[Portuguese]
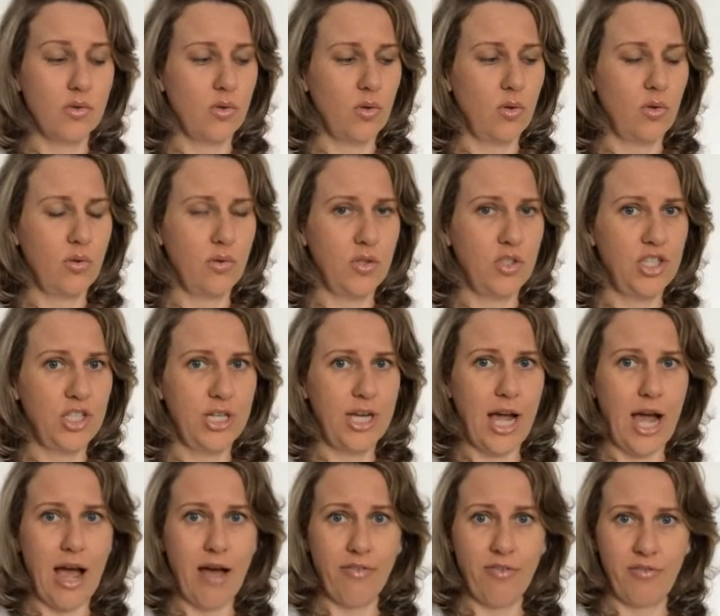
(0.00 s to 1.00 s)
soro de
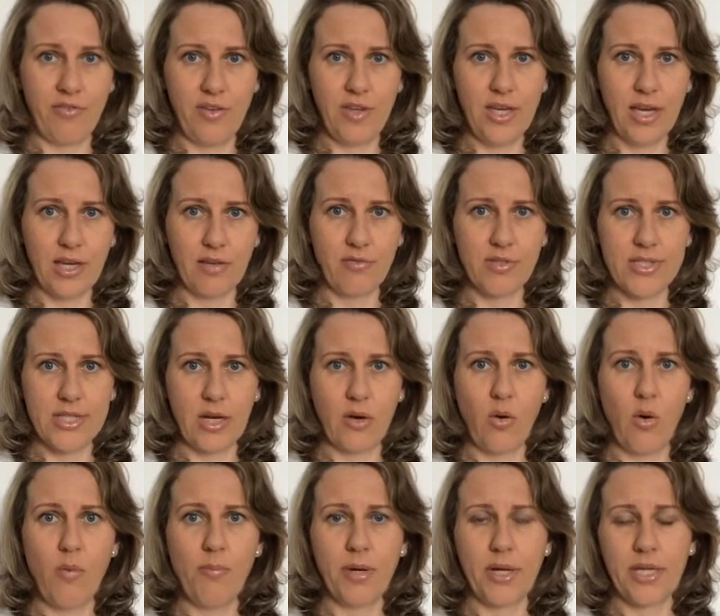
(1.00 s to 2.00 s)
garrafinha que você
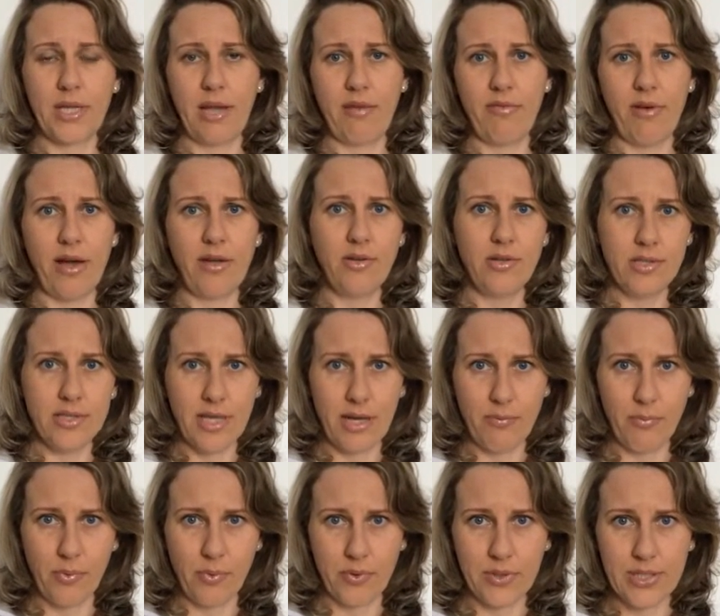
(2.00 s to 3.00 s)
compra, que tem vários
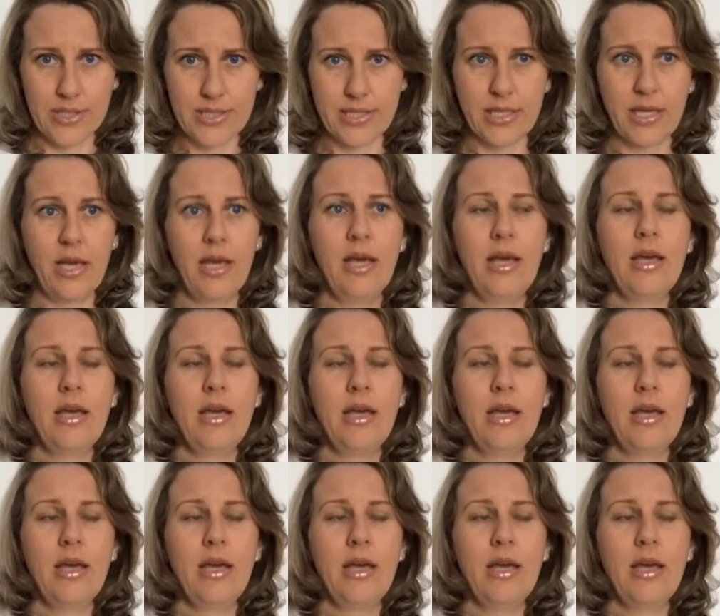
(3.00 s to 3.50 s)
sabores.